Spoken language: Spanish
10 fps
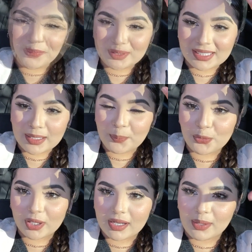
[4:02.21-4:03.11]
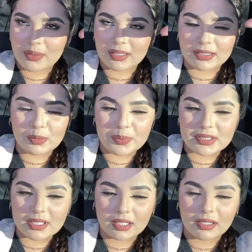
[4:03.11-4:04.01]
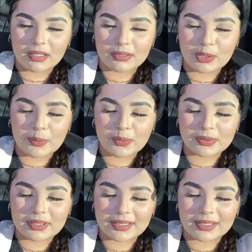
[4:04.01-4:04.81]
contenta porque la verdad yo pensé que no iba a encontrar